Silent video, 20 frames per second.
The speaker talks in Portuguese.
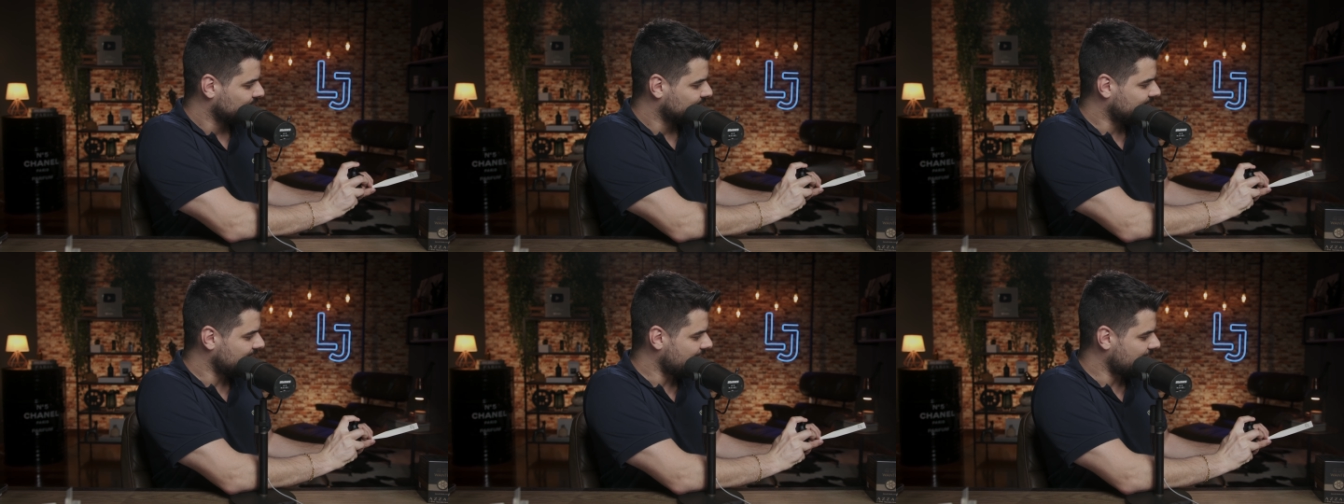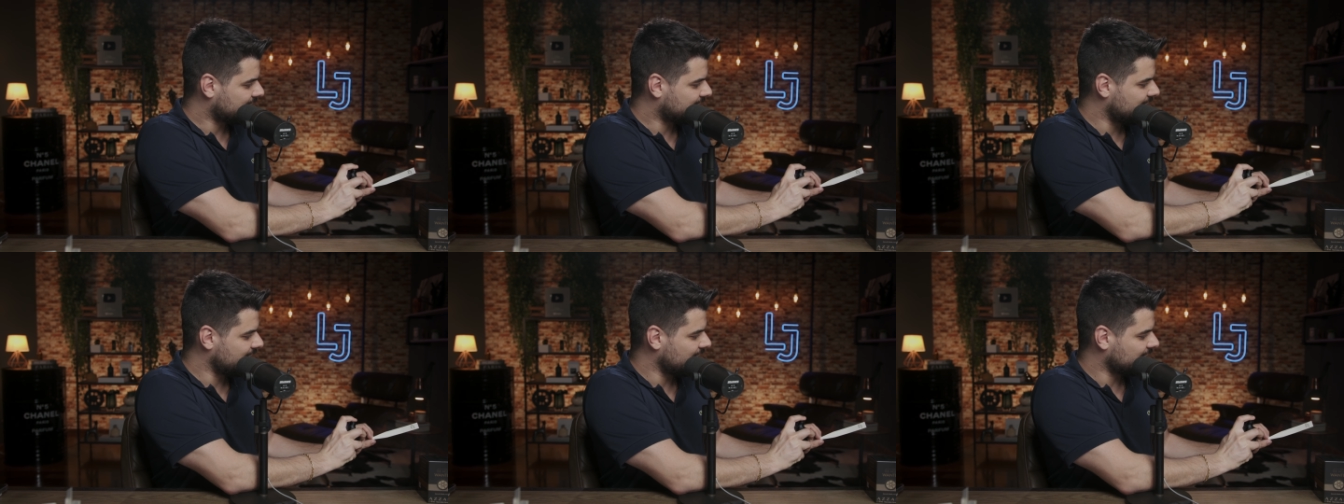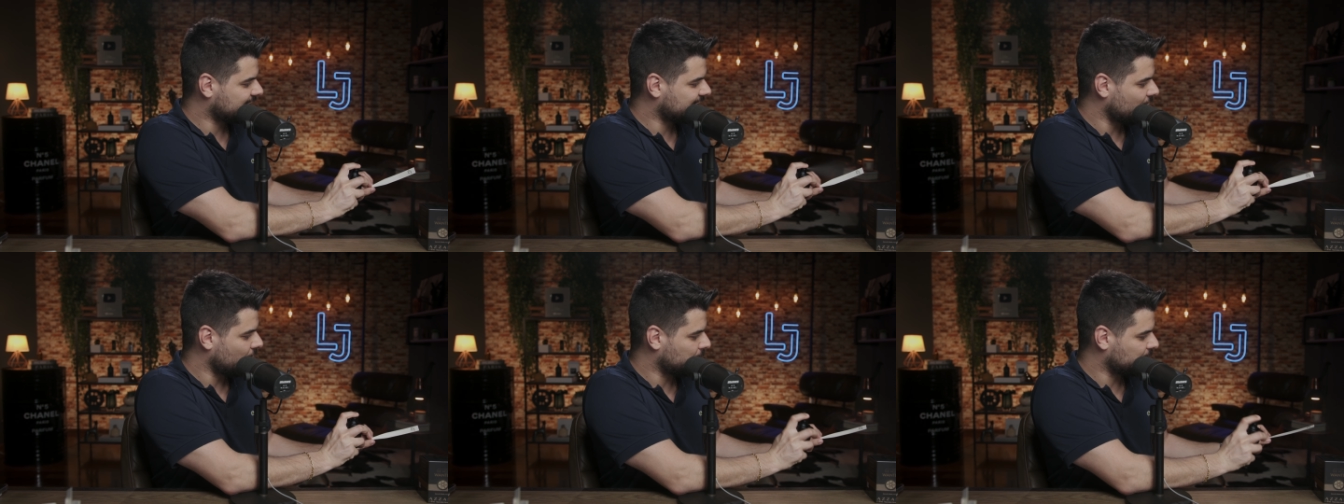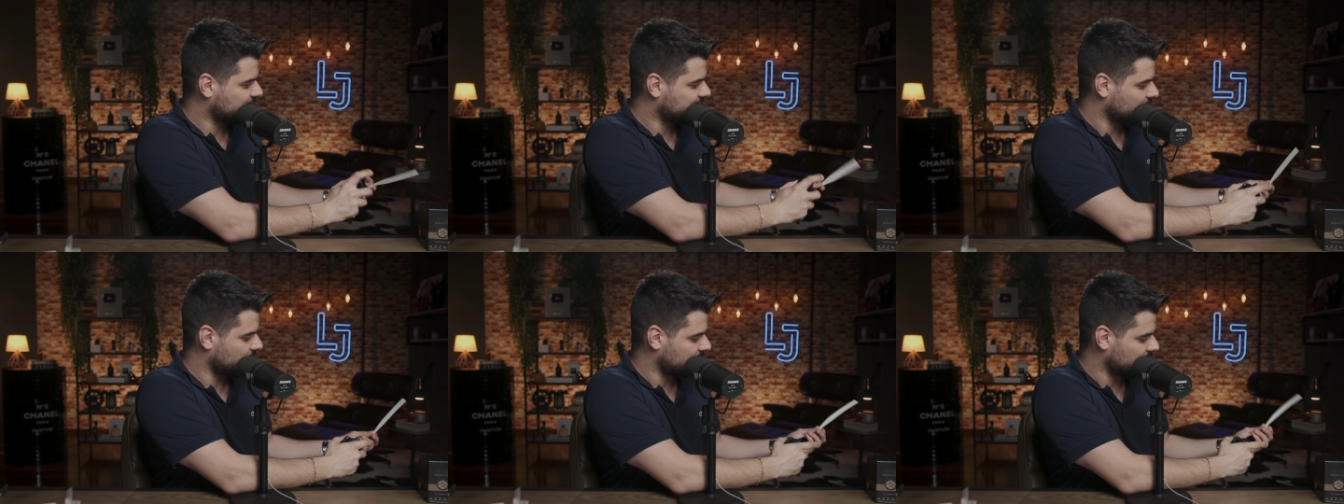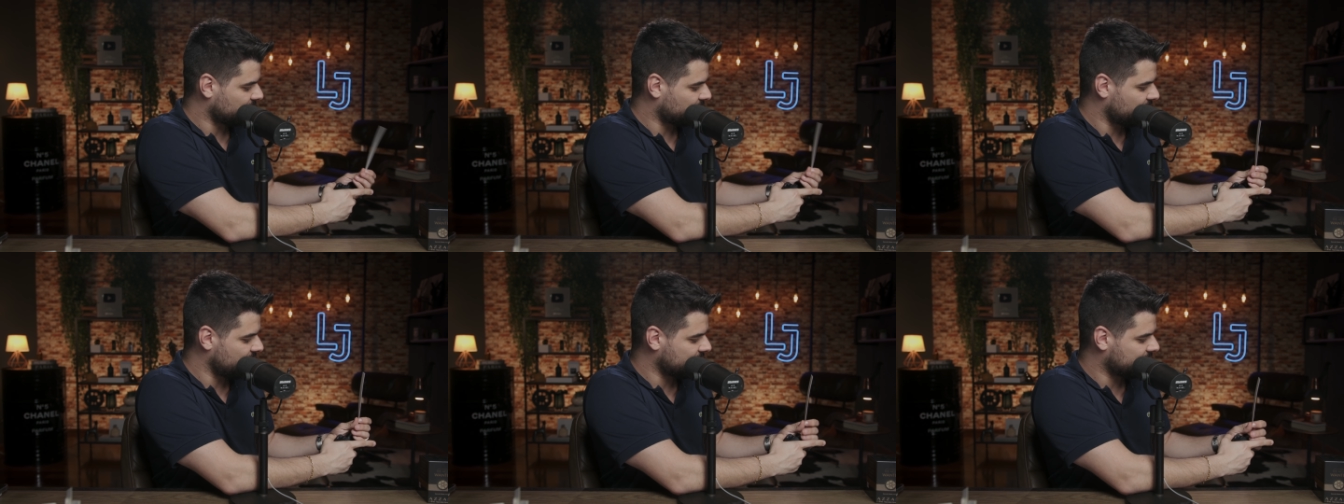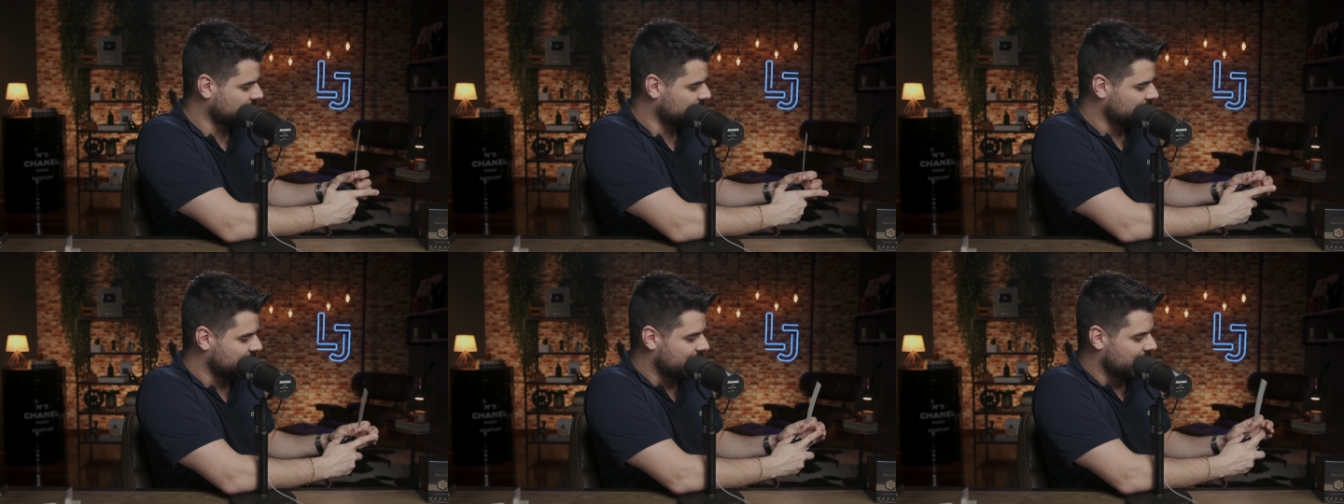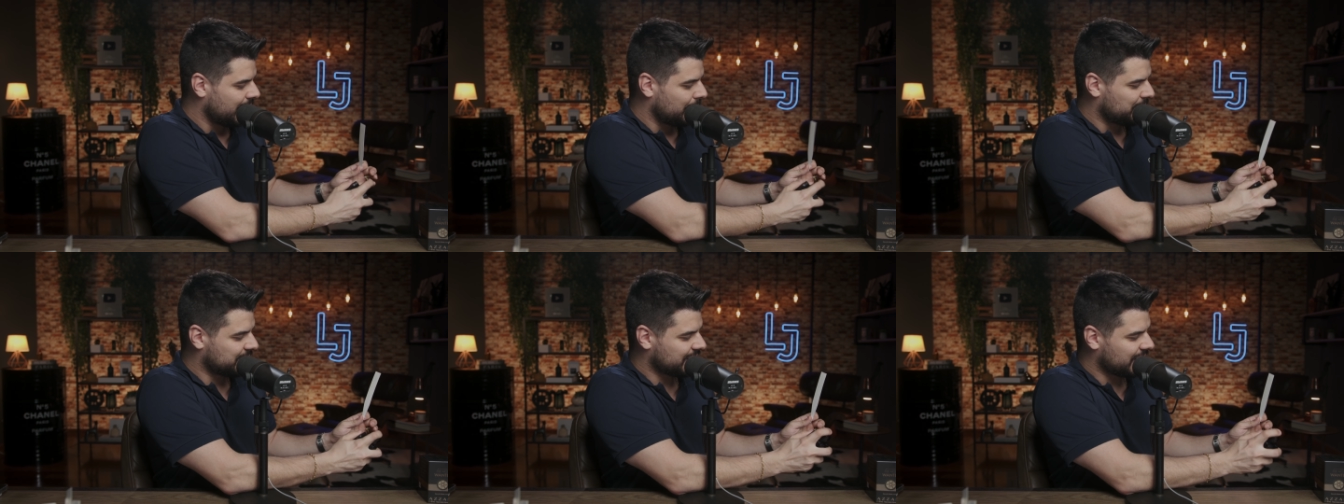ter aqui essa opção na fita,
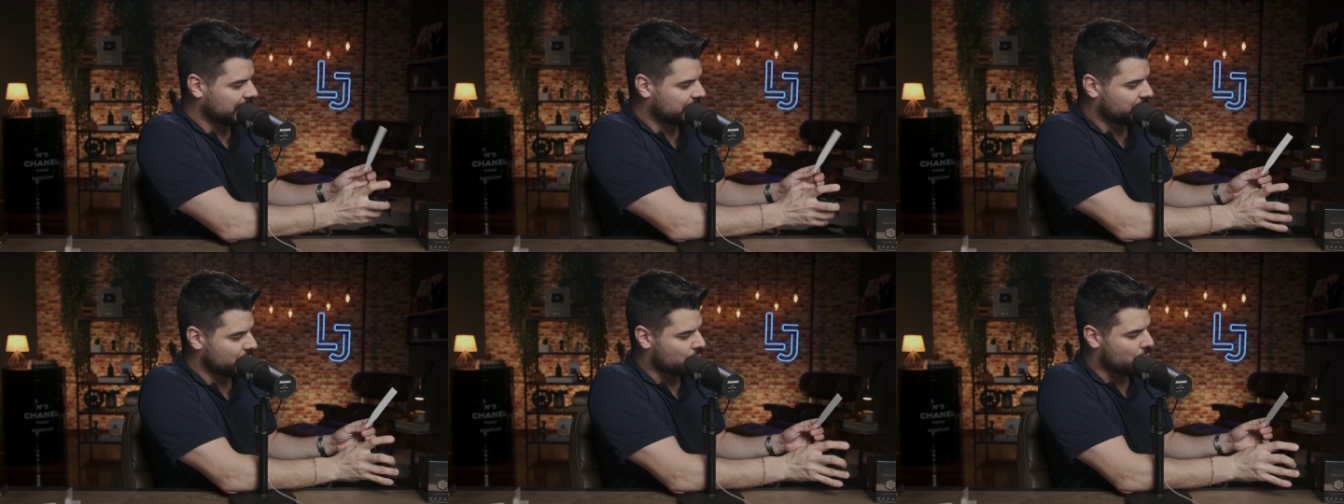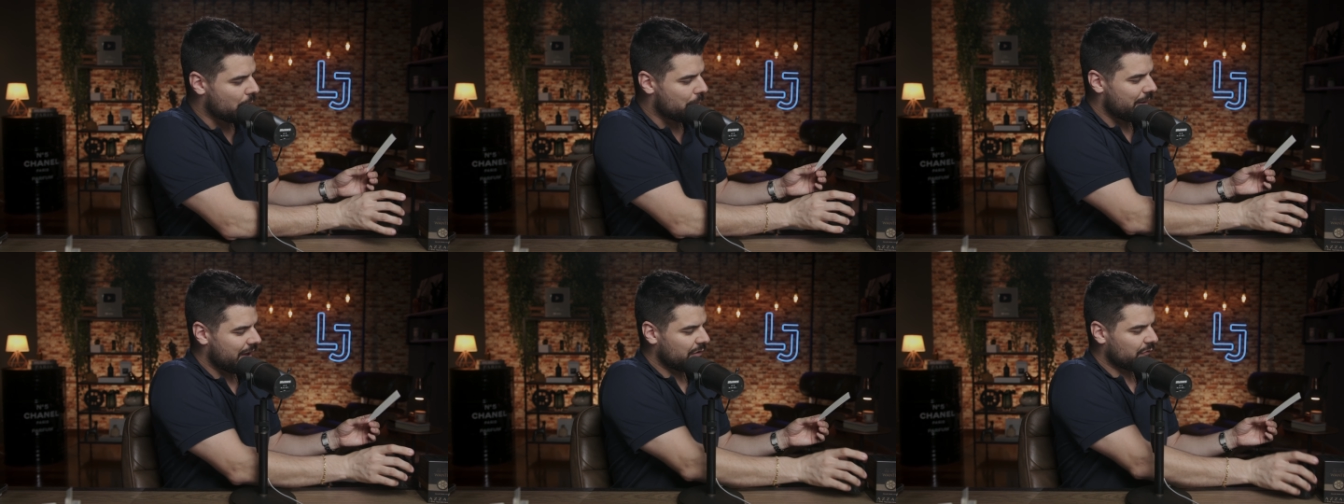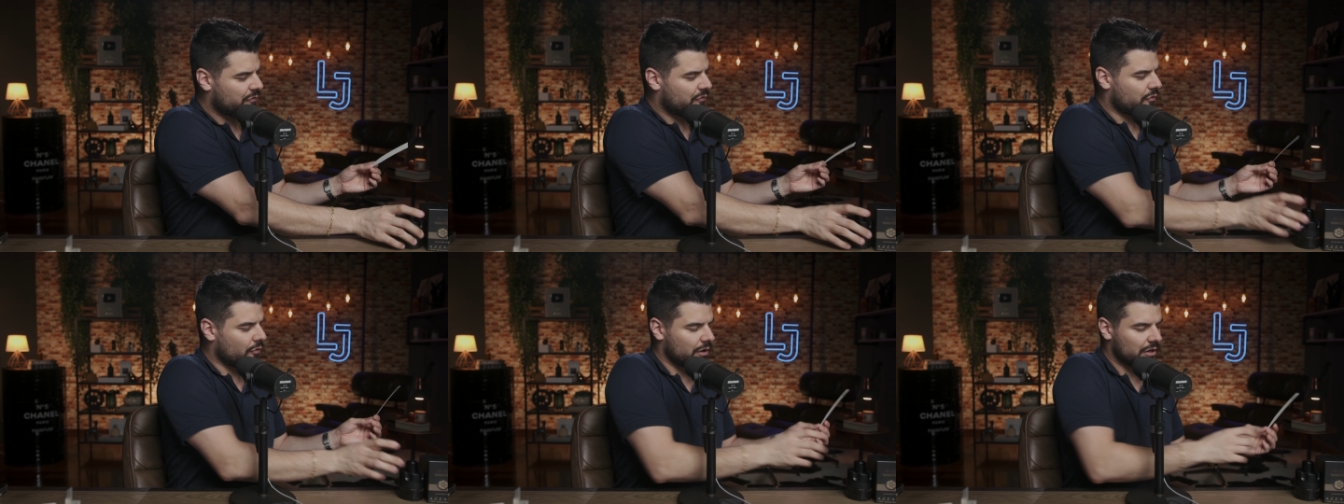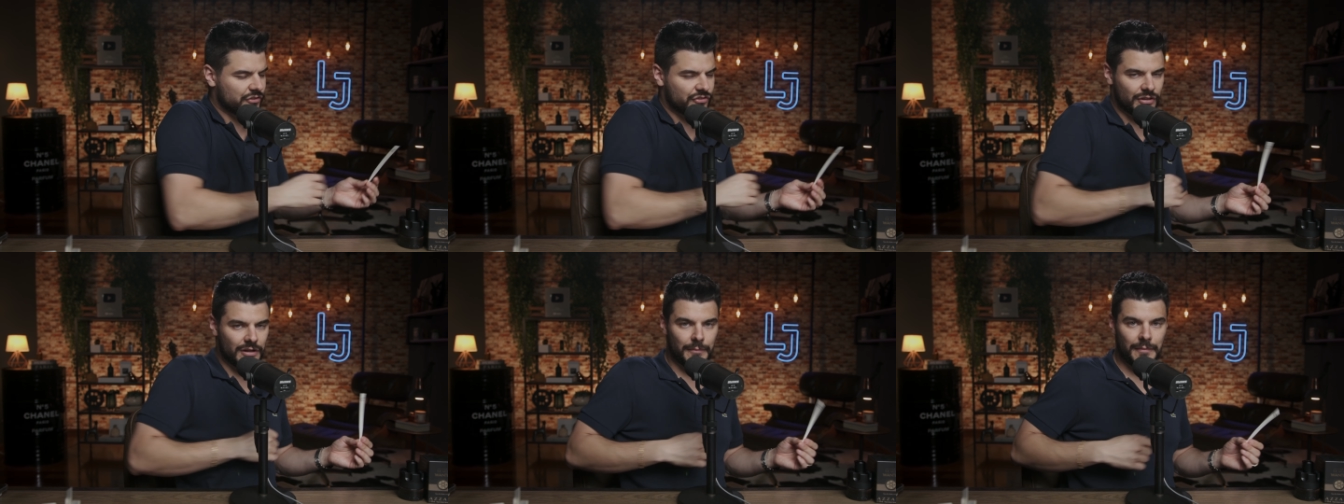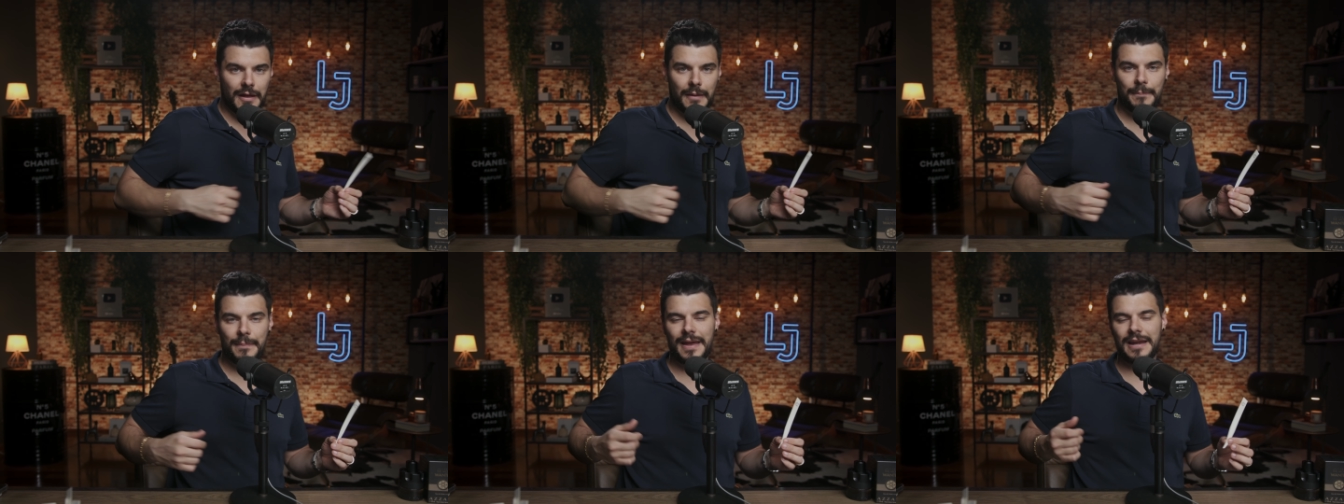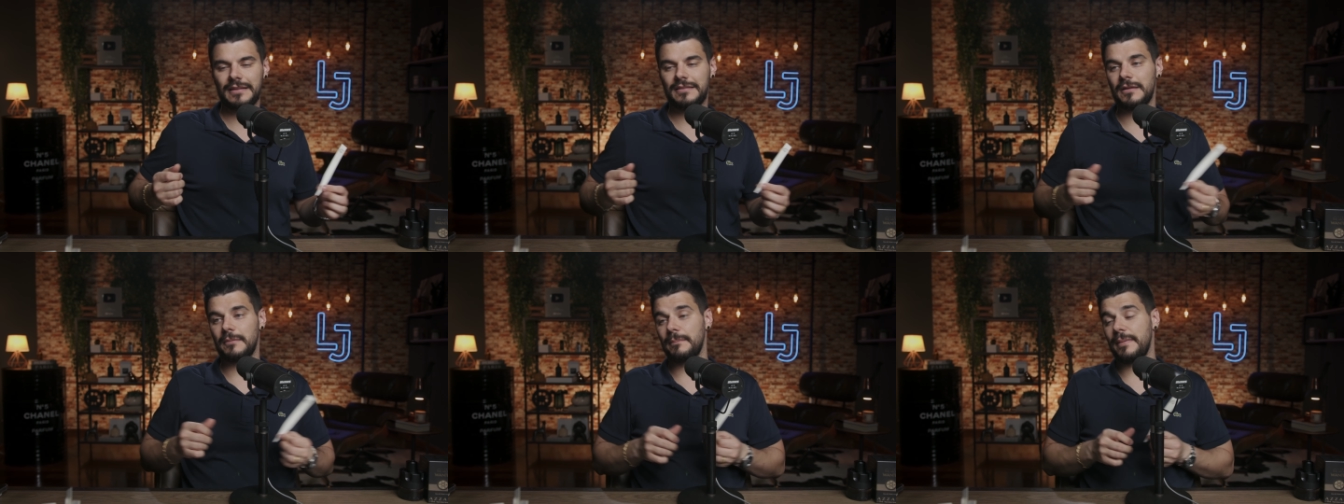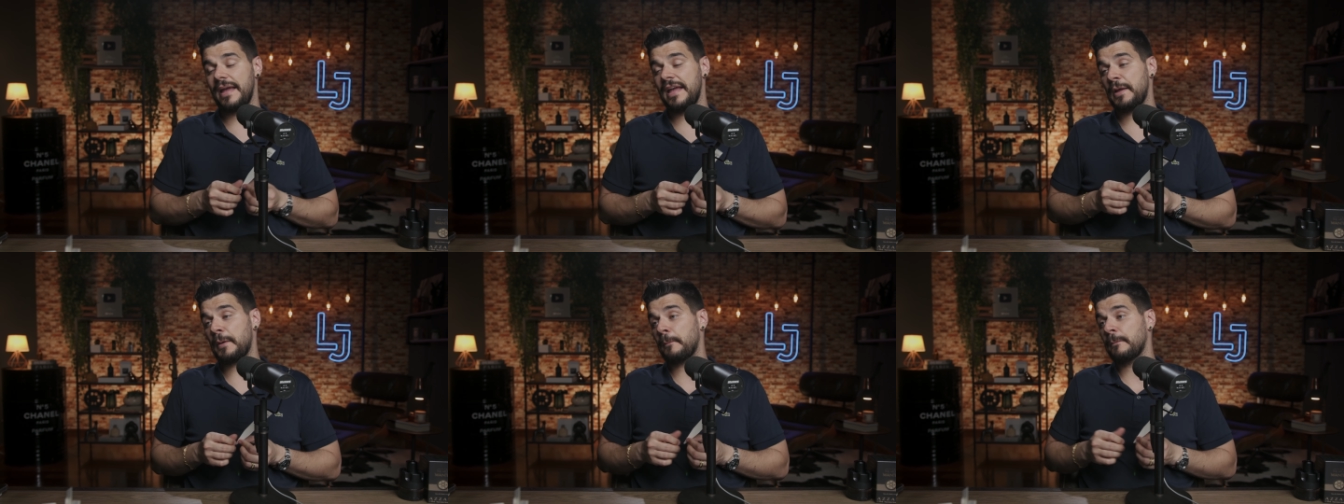apesar que ficou bem forte na minha pele
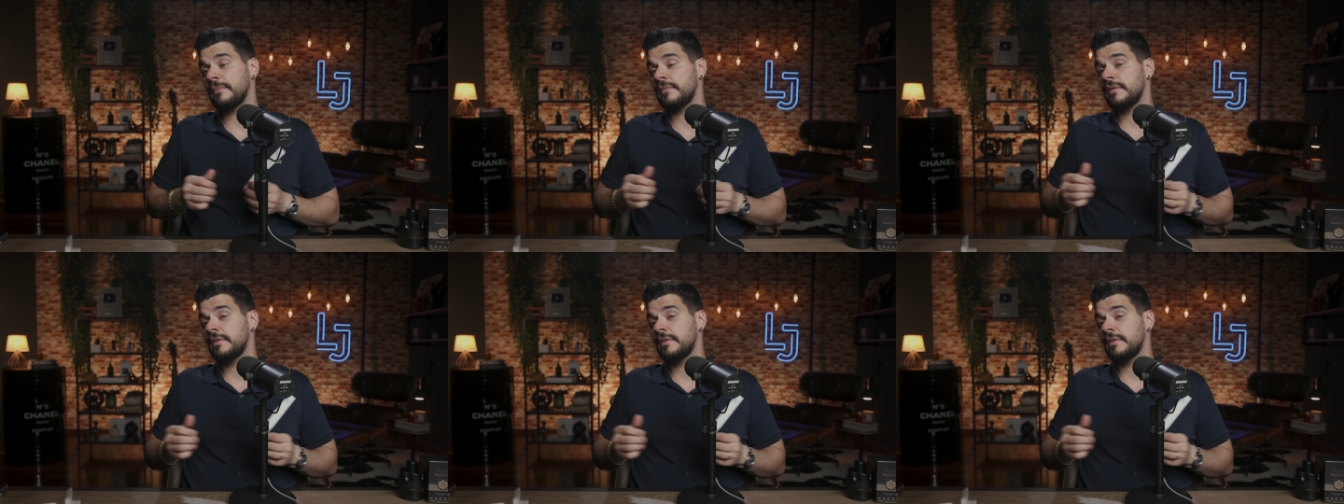também.